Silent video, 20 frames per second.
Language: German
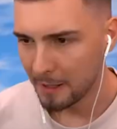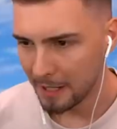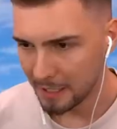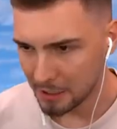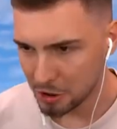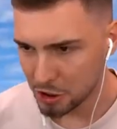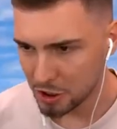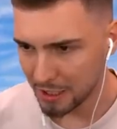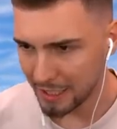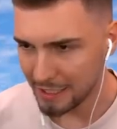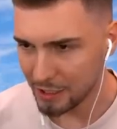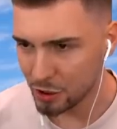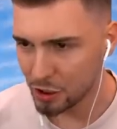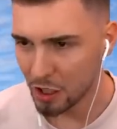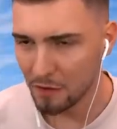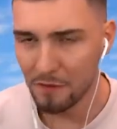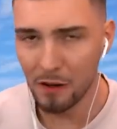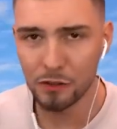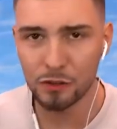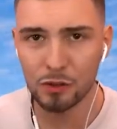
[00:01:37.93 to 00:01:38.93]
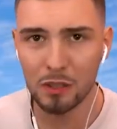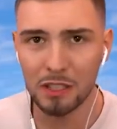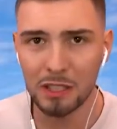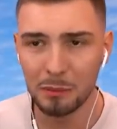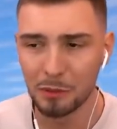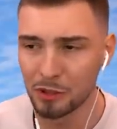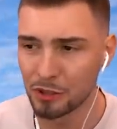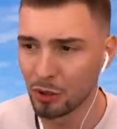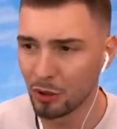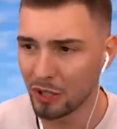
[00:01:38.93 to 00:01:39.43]
Anscheinend können wir auch sogar die
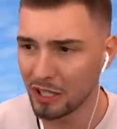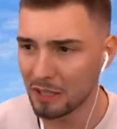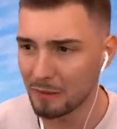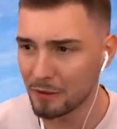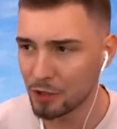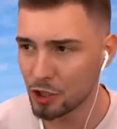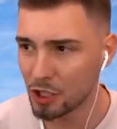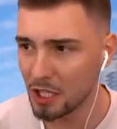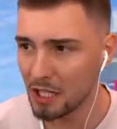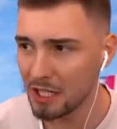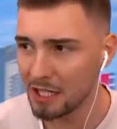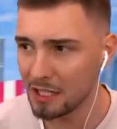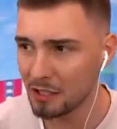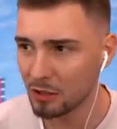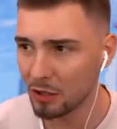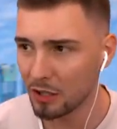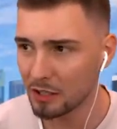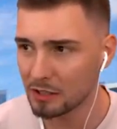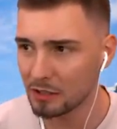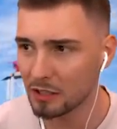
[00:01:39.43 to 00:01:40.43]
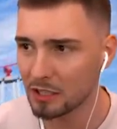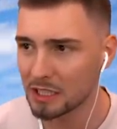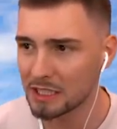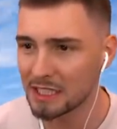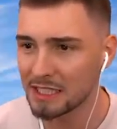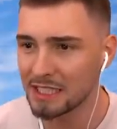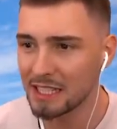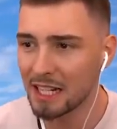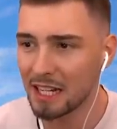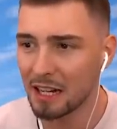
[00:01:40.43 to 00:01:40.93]
Motorräder beschädigen, Leute. Und dann
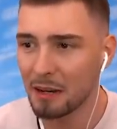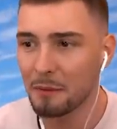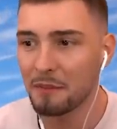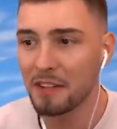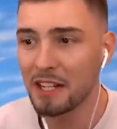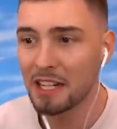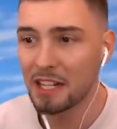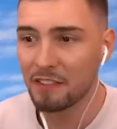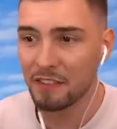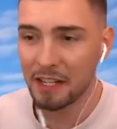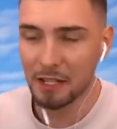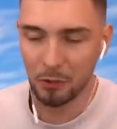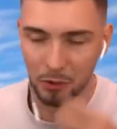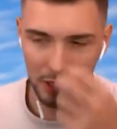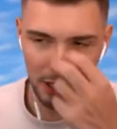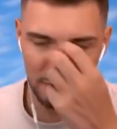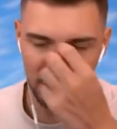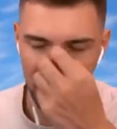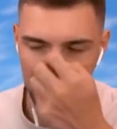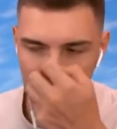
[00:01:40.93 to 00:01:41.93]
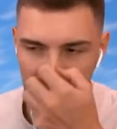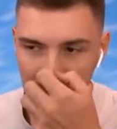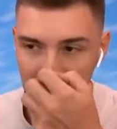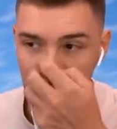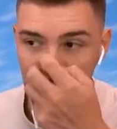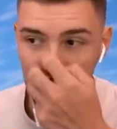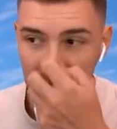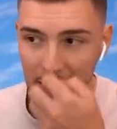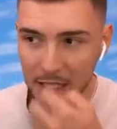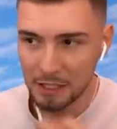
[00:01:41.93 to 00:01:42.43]
sind die nachher weniger wert. Okay, warte mal.
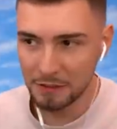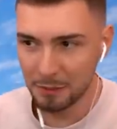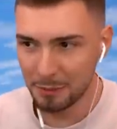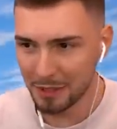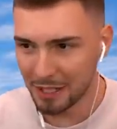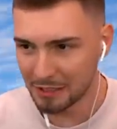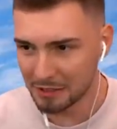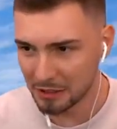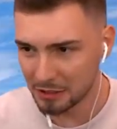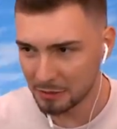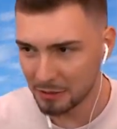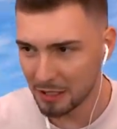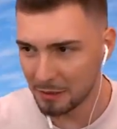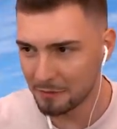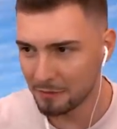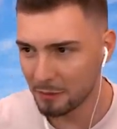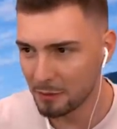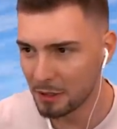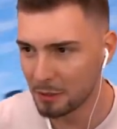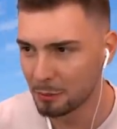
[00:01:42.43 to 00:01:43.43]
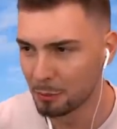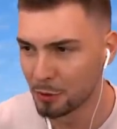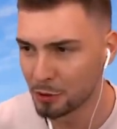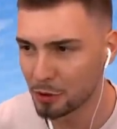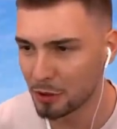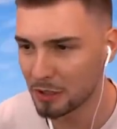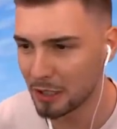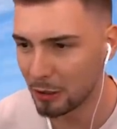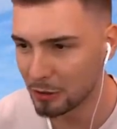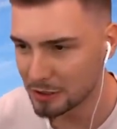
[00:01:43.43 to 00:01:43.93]
Ich will mal ganz kurz mit dem äh,
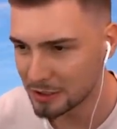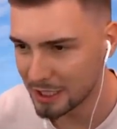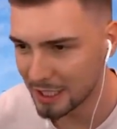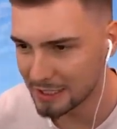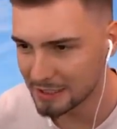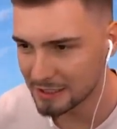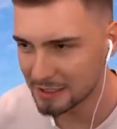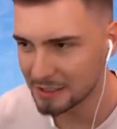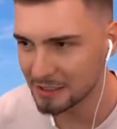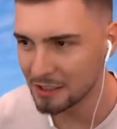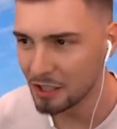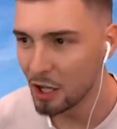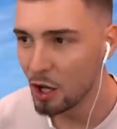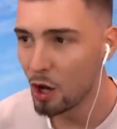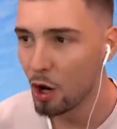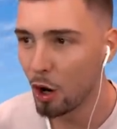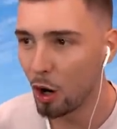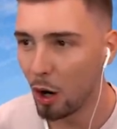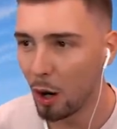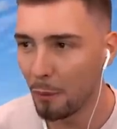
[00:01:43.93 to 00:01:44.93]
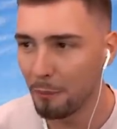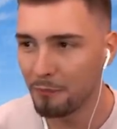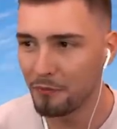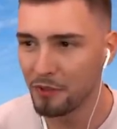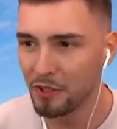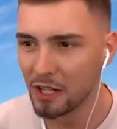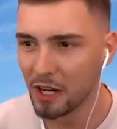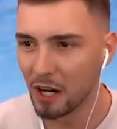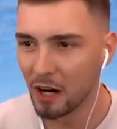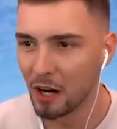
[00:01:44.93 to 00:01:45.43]
Motorrad austesten, ob
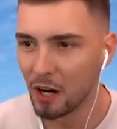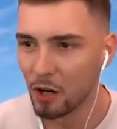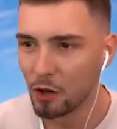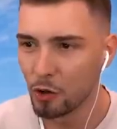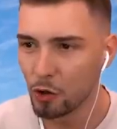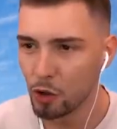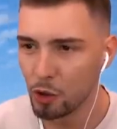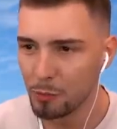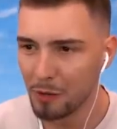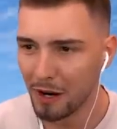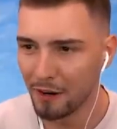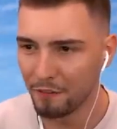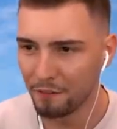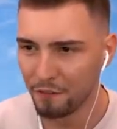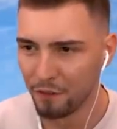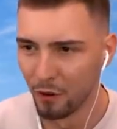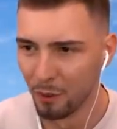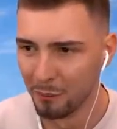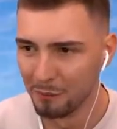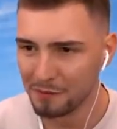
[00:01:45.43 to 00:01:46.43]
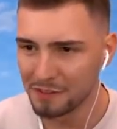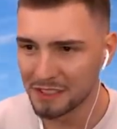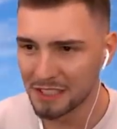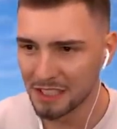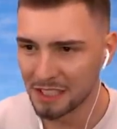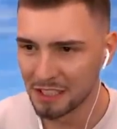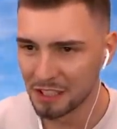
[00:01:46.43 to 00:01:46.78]
wir über 15